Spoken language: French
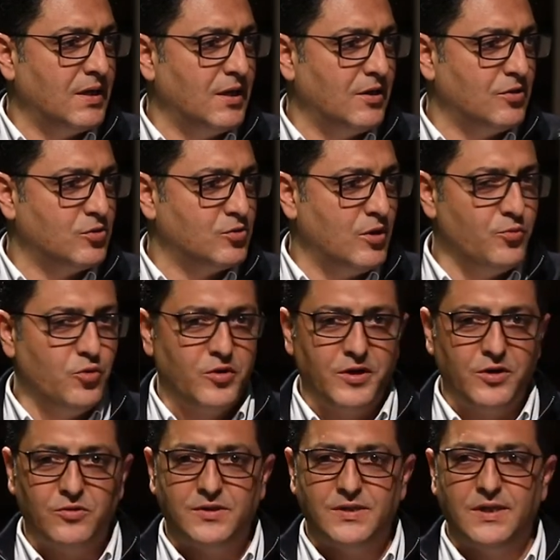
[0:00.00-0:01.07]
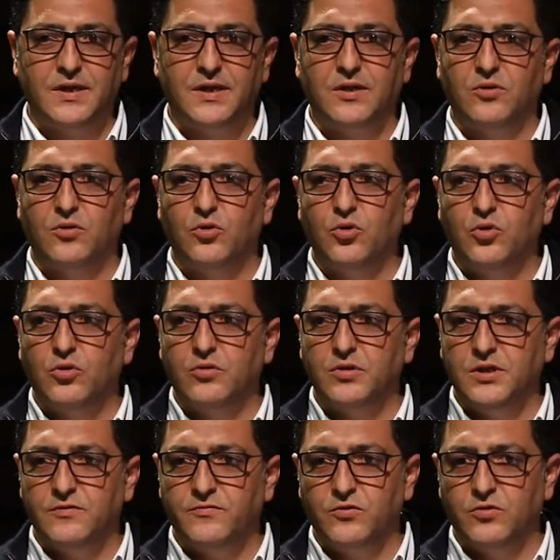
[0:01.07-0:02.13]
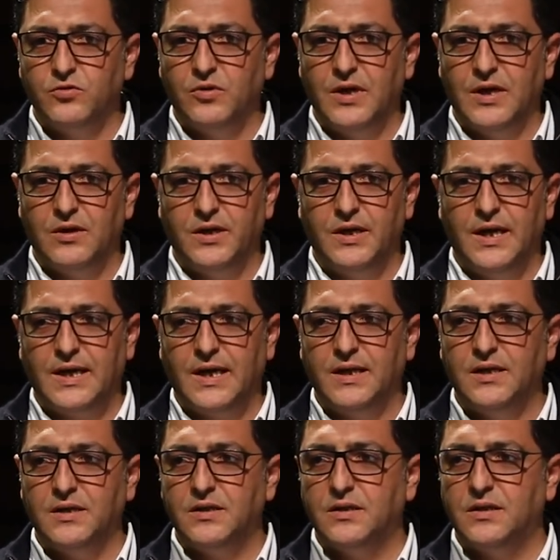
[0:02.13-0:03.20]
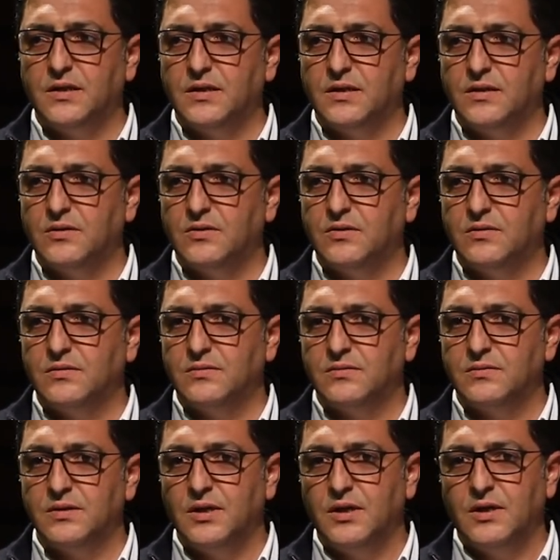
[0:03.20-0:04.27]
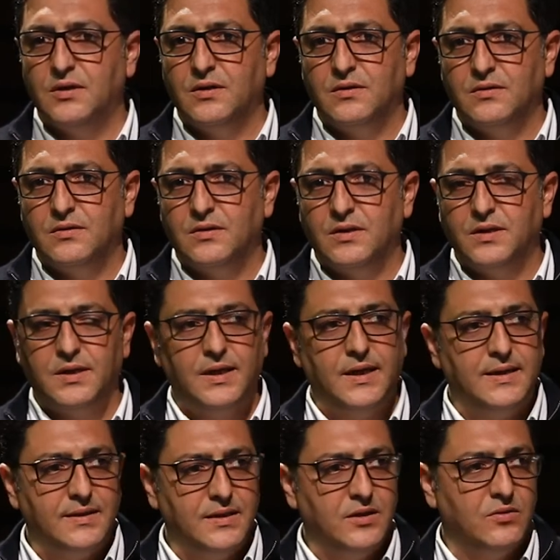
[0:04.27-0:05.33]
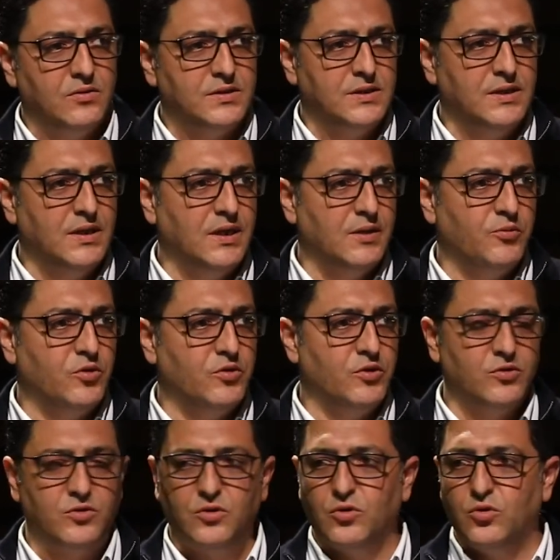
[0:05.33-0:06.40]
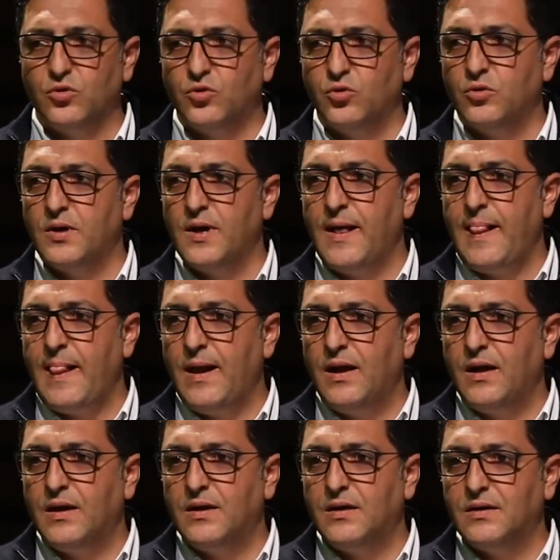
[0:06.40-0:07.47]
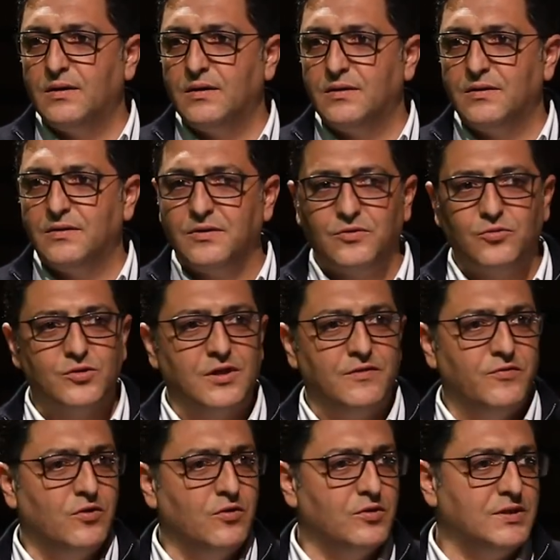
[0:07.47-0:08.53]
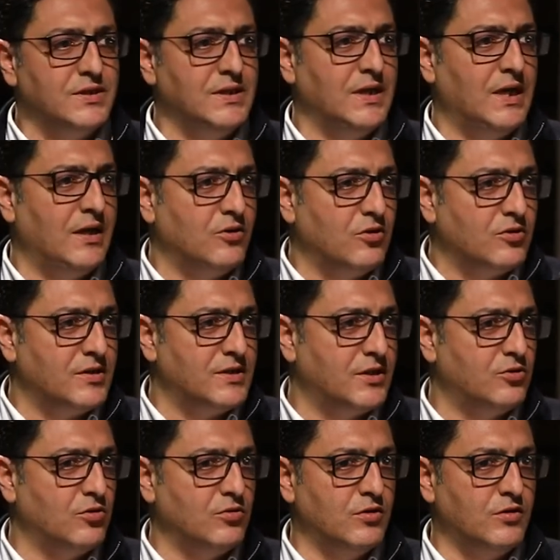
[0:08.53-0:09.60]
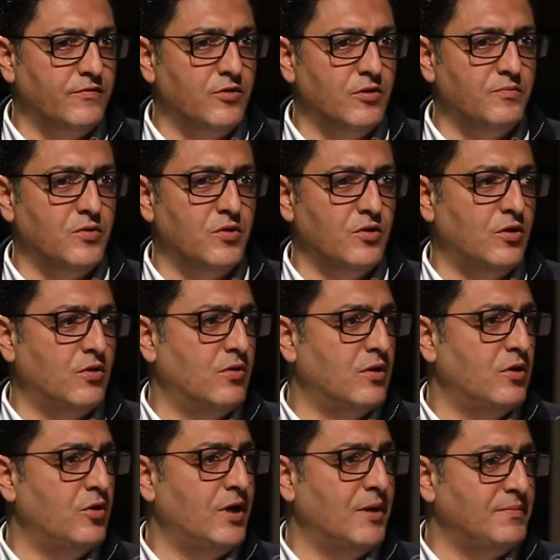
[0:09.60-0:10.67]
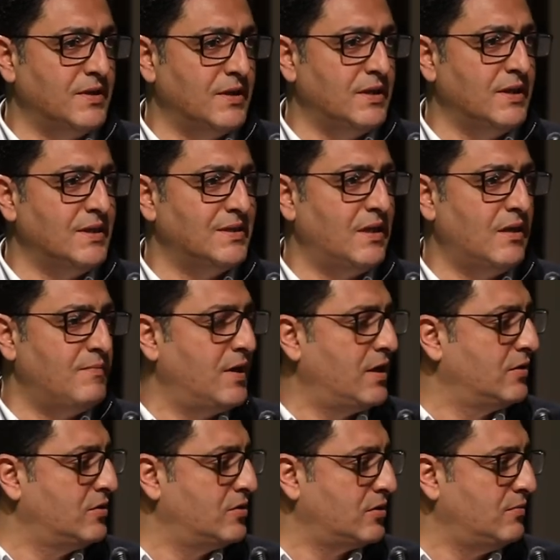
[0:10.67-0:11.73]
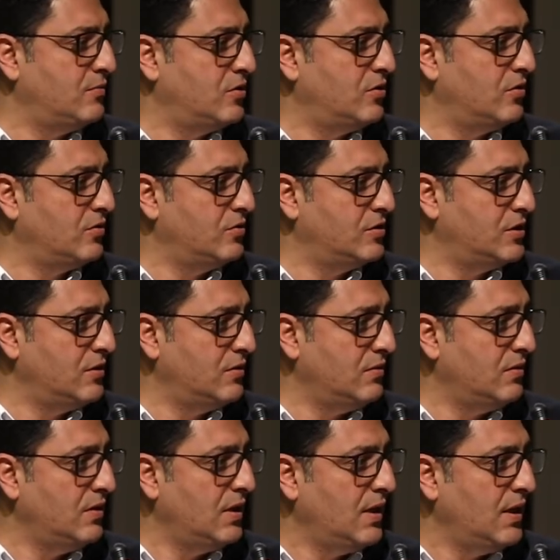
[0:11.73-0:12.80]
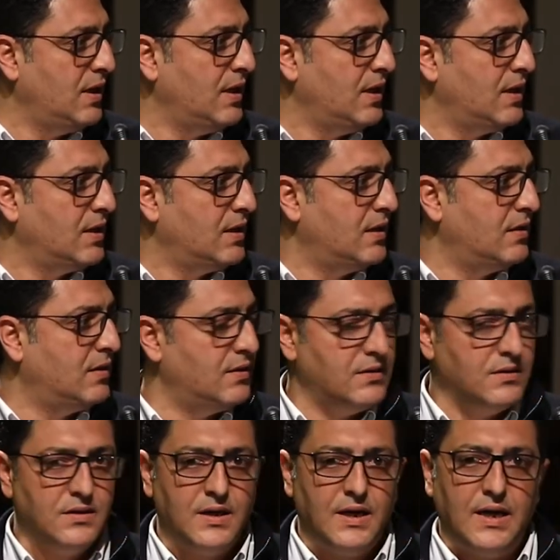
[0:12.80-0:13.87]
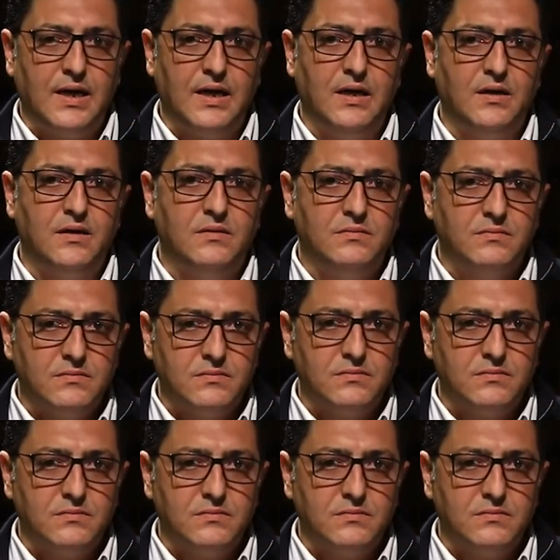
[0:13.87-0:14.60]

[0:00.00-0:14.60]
quel que soit pour rehausser le, le, niveau de la, et la qualité des, euh, et aider aussi les producteurs locaux. Euh, nous avons aussi un autre secteur de développement, le, MDD, c'est la marque distributeur de géants, à,